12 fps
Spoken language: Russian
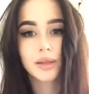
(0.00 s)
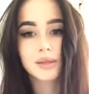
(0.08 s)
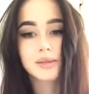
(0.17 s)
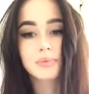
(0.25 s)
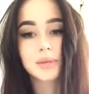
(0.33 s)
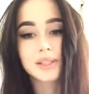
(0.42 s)

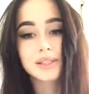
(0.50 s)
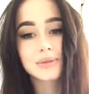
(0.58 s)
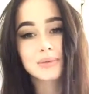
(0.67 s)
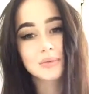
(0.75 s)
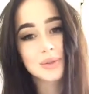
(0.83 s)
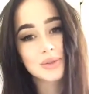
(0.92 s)

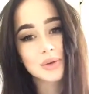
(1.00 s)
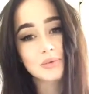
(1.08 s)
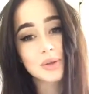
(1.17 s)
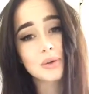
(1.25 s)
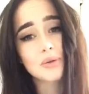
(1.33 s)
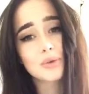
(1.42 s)
Спасибо большое,
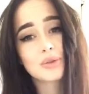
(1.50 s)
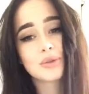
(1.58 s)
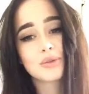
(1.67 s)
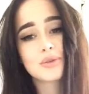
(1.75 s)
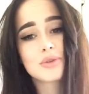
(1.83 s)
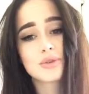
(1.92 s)
мне
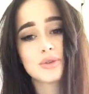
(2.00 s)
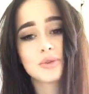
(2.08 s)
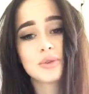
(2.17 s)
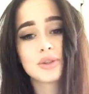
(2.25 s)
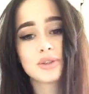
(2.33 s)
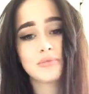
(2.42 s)

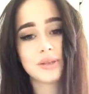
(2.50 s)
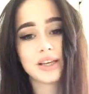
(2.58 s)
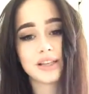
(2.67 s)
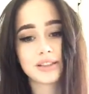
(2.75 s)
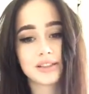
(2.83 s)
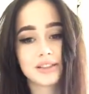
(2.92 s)
очень-очень-очень
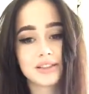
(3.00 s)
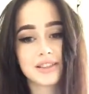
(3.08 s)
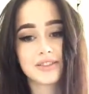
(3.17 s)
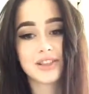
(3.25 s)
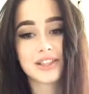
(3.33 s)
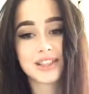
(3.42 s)
приятно
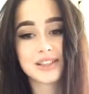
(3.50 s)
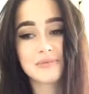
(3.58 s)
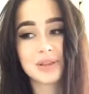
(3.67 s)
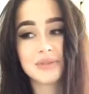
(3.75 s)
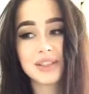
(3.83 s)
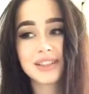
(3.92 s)
слышать ваши
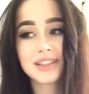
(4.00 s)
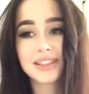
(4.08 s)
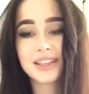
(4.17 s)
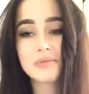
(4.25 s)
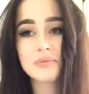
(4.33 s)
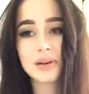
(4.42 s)
комплименты.
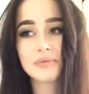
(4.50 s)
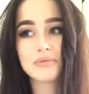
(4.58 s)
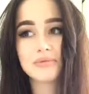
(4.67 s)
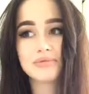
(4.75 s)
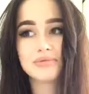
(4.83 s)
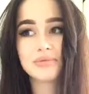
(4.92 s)
Я
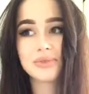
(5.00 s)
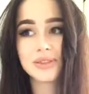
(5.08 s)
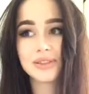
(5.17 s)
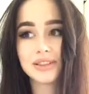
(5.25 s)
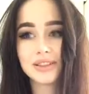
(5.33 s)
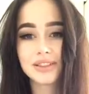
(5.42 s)
прям,
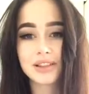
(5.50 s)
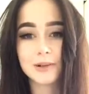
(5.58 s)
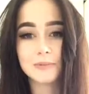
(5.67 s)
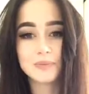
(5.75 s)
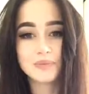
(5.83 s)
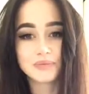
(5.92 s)
э, не
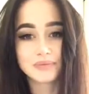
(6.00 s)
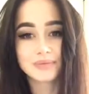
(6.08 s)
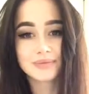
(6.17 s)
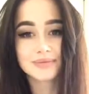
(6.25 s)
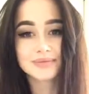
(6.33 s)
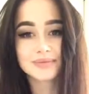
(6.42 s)
знаю,
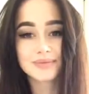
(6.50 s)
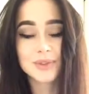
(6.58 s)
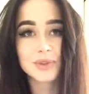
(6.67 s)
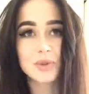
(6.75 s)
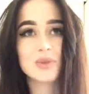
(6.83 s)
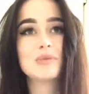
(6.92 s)

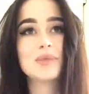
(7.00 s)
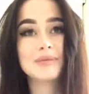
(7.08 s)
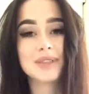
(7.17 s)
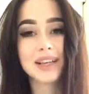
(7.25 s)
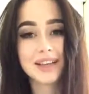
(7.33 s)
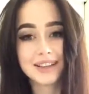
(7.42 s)
ну, очень мне
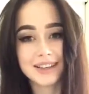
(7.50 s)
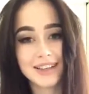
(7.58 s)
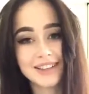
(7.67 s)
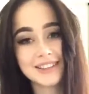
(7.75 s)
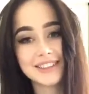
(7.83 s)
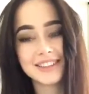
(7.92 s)
приятно
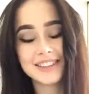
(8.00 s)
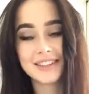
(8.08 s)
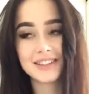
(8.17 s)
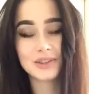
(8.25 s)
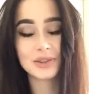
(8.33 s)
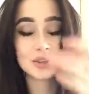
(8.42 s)

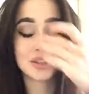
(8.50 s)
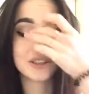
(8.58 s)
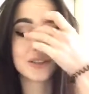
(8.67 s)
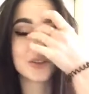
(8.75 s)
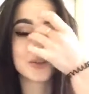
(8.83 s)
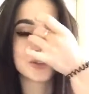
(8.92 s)
и очень
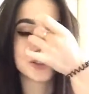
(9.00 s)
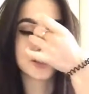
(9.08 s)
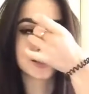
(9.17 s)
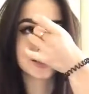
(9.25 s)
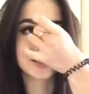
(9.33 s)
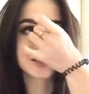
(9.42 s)

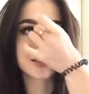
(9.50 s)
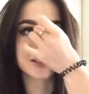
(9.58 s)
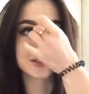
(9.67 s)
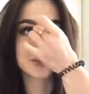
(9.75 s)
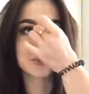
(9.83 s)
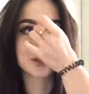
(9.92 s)
неловко
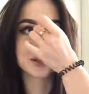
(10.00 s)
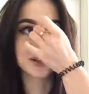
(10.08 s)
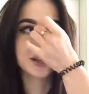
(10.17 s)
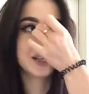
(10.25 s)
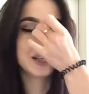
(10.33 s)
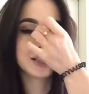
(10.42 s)
слышать,
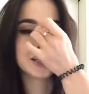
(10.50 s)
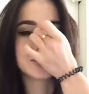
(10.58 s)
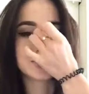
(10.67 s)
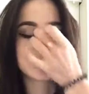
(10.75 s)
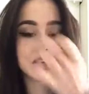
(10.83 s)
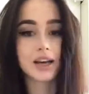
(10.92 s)
особенно и
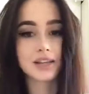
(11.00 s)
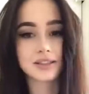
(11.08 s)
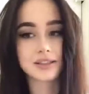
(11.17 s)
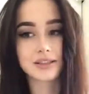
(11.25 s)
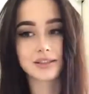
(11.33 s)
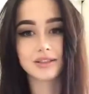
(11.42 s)

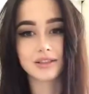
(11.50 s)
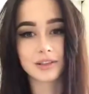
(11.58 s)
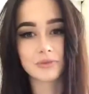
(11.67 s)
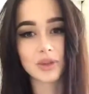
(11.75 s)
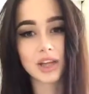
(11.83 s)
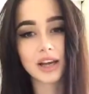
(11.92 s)
читать э,
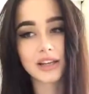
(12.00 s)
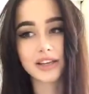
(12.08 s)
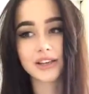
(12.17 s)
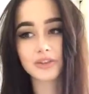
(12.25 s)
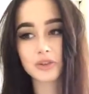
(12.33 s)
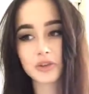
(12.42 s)
комментарии,
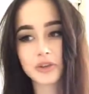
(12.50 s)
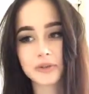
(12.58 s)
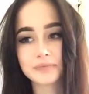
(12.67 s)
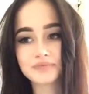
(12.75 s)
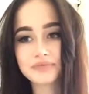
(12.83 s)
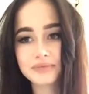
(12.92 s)

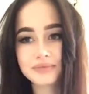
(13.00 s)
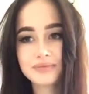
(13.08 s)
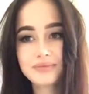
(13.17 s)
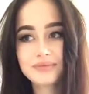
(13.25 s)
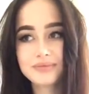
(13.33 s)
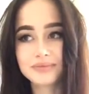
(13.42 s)
которые,
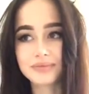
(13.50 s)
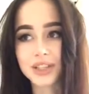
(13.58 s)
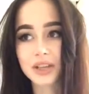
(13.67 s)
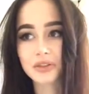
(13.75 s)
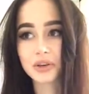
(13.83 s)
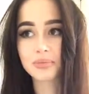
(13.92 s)

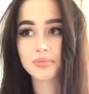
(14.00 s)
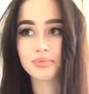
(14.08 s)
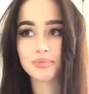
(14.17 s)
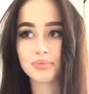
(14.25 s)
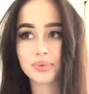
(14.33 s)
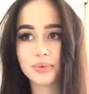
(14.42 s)
которых
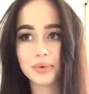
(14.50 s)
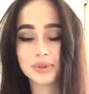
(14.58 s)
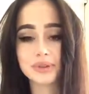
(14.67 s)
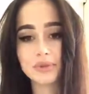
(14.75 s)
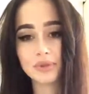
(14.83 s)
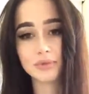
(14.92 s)
по
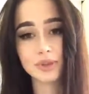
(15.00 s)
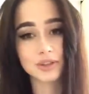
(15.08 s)
своему